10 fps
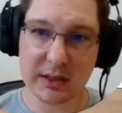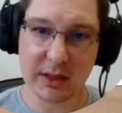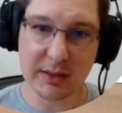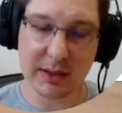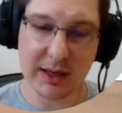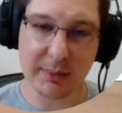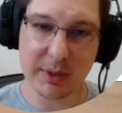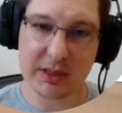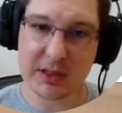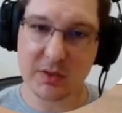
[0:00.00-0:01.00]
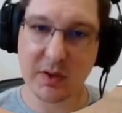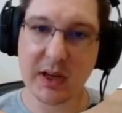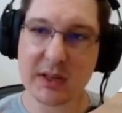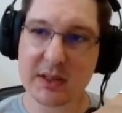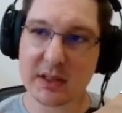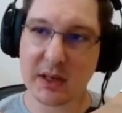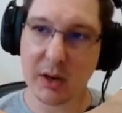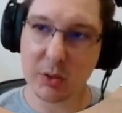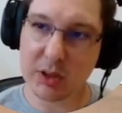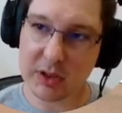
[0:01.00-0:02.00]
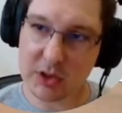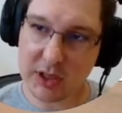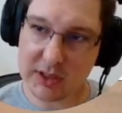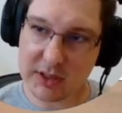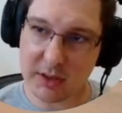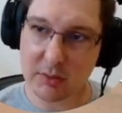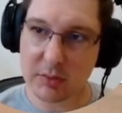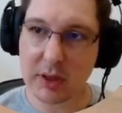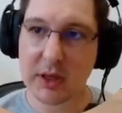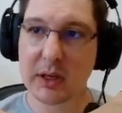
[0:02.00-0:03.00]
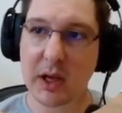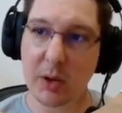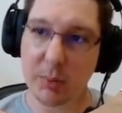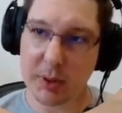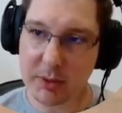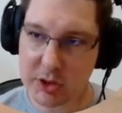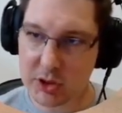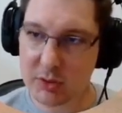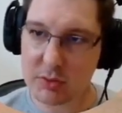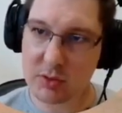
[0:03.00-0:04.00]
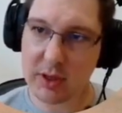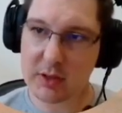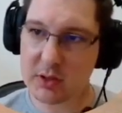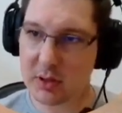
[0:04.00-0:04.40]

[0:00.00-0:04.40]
na, na cabeça a diferença entre a autenticação, que é eu permitir um usuário se